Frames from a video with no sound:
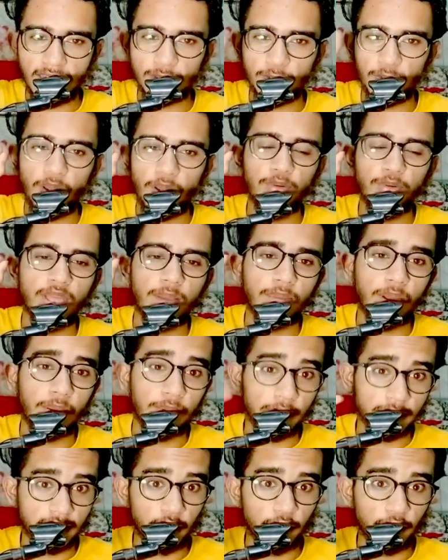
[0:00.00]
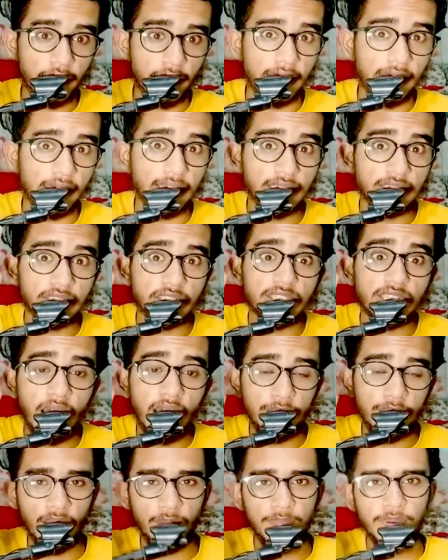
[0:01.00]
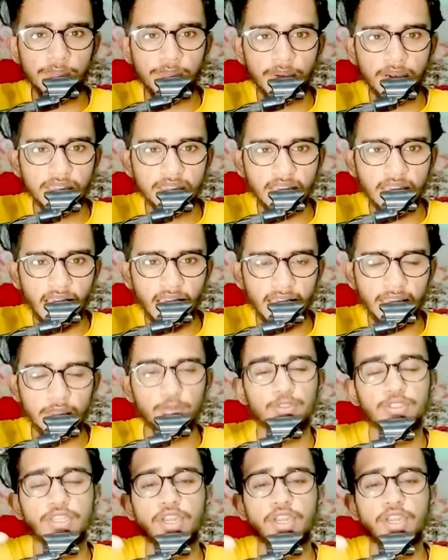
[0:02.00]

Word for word: लिया थोड़ा बहुत आपका बचा हुआ है लेकिन जितना भी आपने पढ़ लिया है